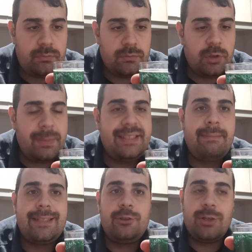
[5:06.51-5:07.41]
Non mi
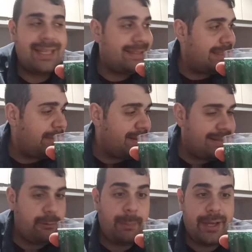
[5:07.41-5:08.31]
sembra tanto gassata,
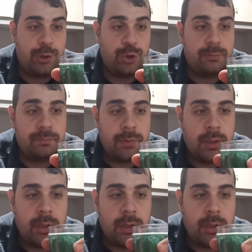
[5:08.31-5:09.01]
pensavo peggio.